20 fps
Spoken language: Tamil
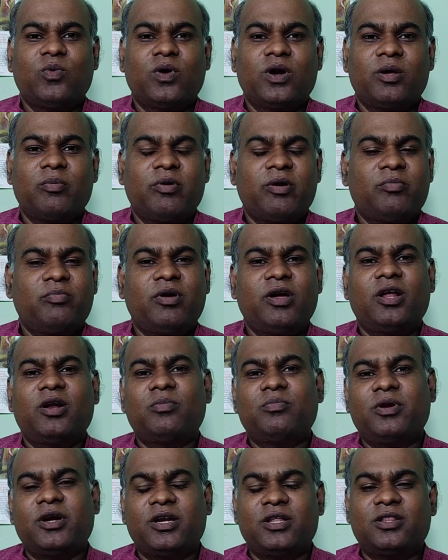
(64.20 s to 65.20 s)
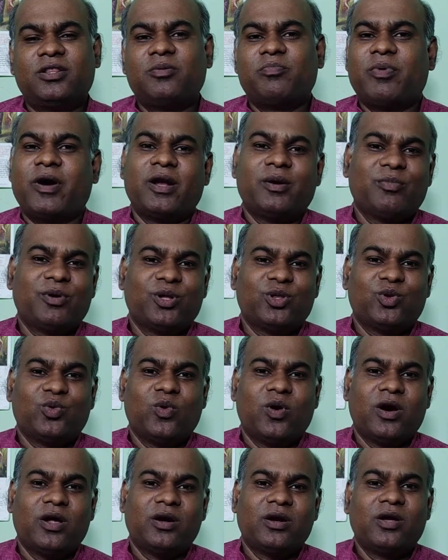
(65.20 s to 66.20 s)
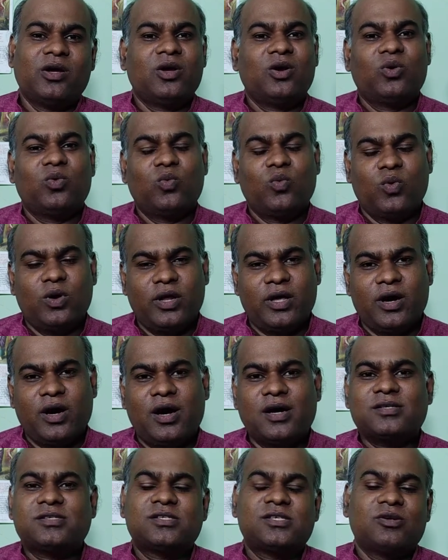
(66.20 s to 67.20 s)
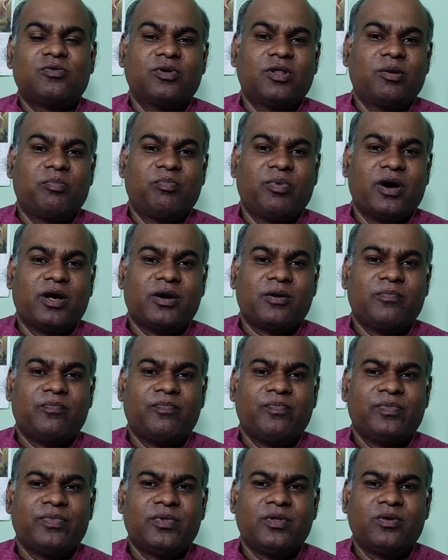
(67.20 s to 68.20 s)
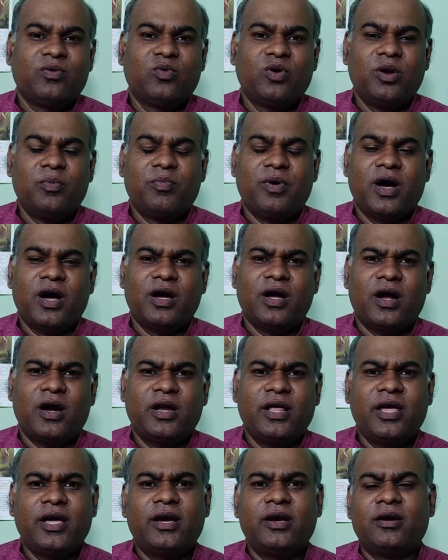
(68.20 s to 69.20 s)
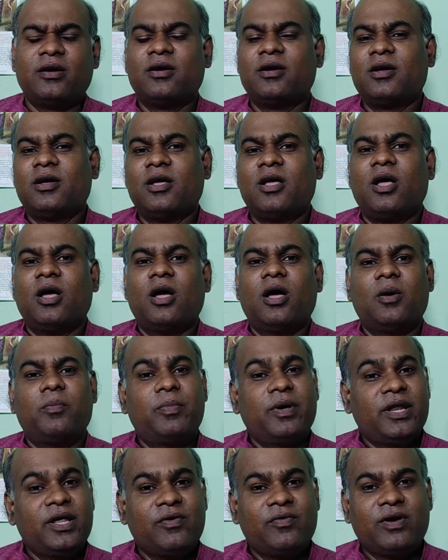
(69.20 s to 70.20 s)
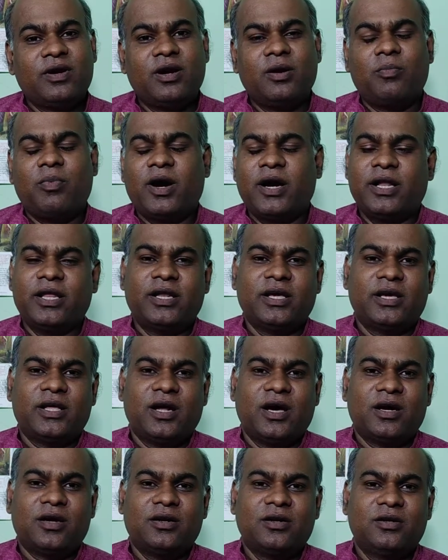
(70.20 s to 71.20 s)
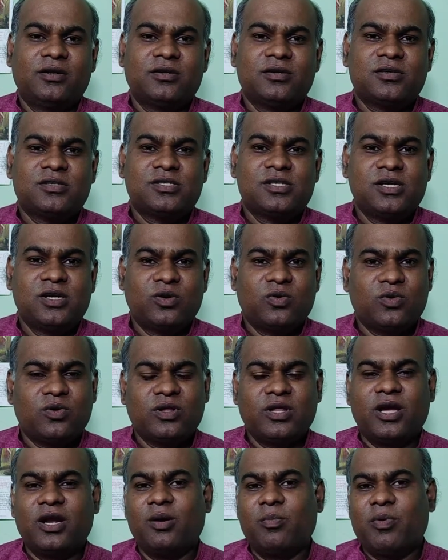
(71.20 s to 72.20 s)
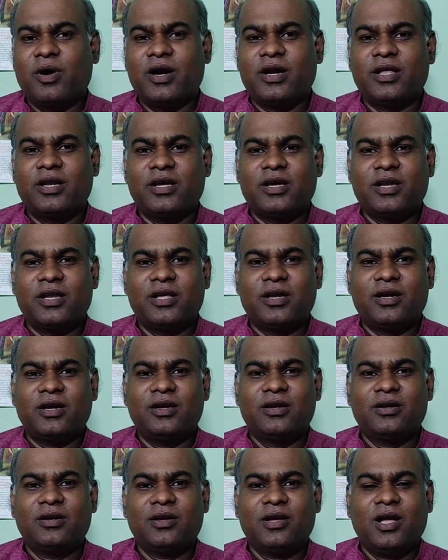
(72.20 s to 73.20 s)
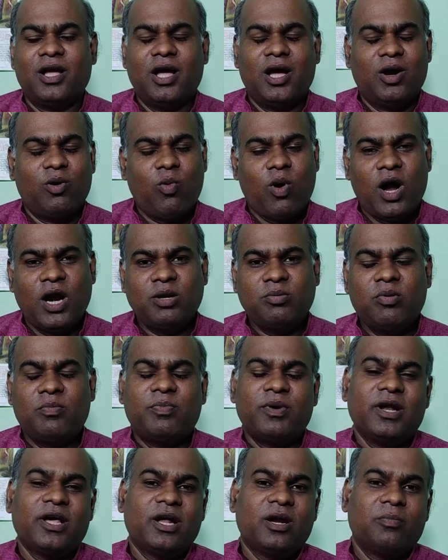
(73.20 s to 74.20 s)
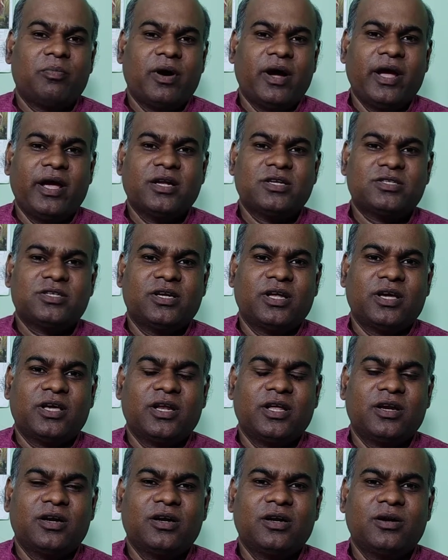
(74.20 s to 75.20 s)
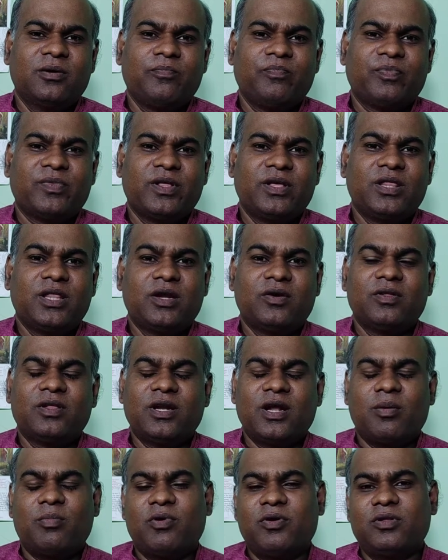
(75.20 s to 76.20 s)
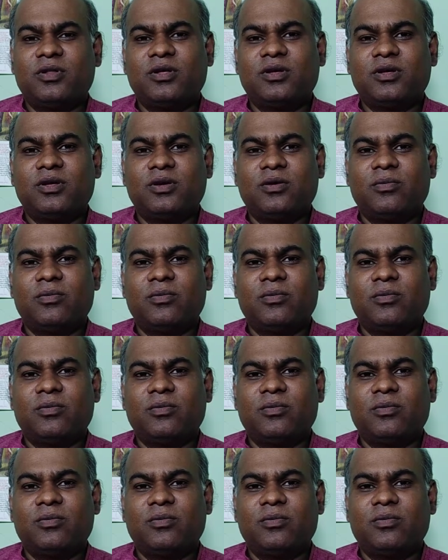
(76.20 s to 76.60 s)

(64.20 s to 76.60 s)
உங்களை மென்மேலும் எடுத்து பயன்படுத்துவார் உங்களை ஆசிர்வதிப்பார் குறிப்பாக அநேகர் பெரியவர்கள் பாடியிருக்கிறார்கள் சிறு குழந்தைகள் பாடியிருக்கிறீர்கள் வாலிப பிள்ளைகள் பங்கேற்றிருக்கிறீர்கள் இதில் வந்து நாம் வந்து